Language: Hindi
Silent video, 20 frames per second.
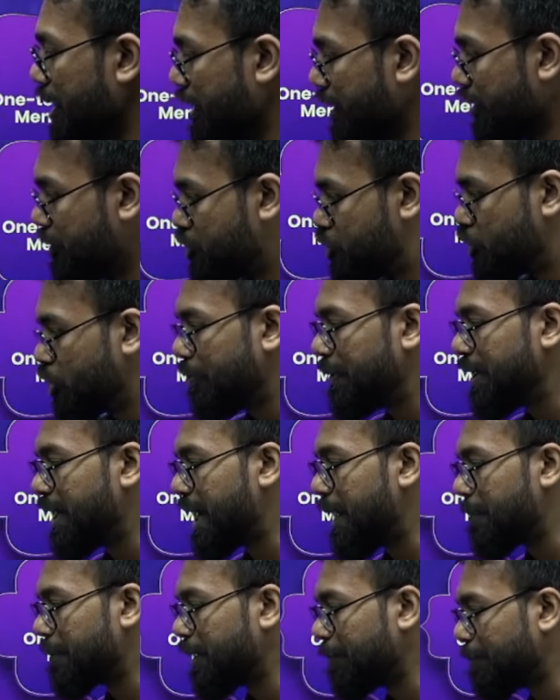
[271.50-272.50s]
जो भी
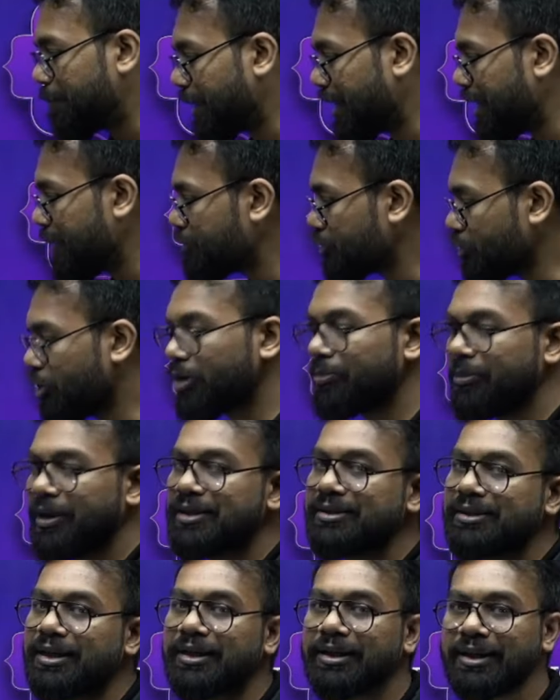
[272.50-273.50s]
आपके प्रिलिम्स और
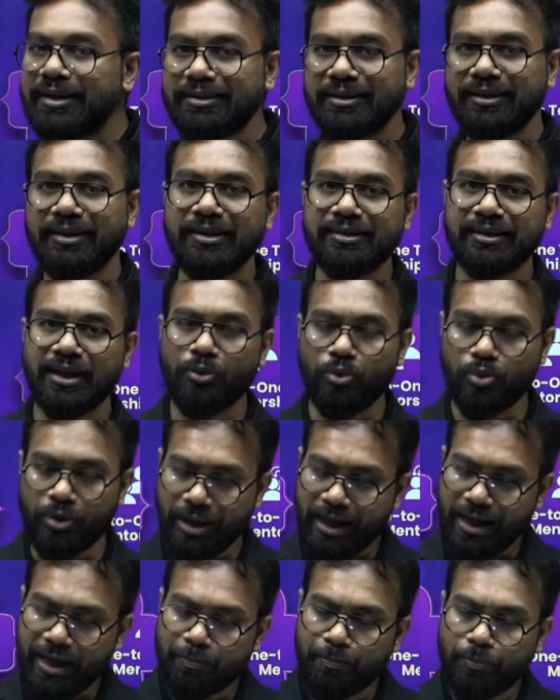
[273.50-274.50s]
मेंस की टेस्ट सीरीज है उनका
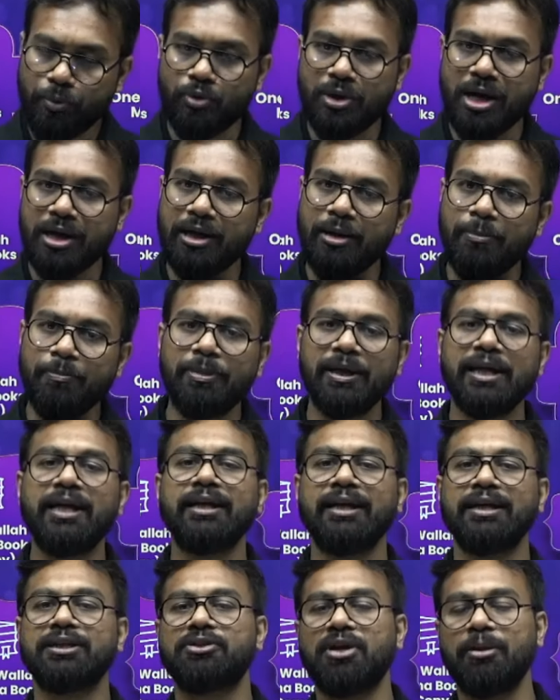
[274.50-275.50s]
एक पूरा कंप्लीट
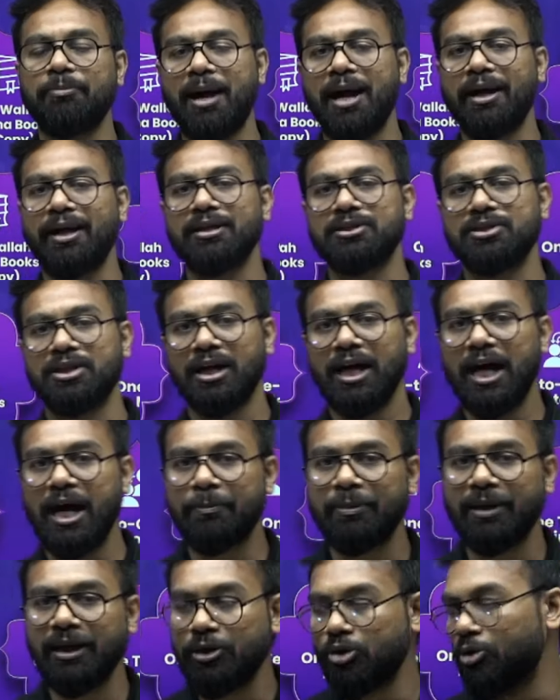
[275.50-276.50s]
एक्स्ट्रा पैकेज
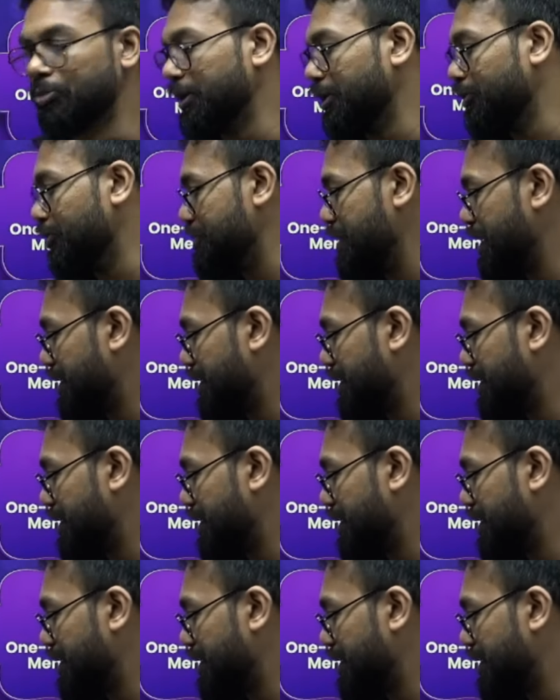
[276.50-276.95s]
आपके लिए ओपन हो जाता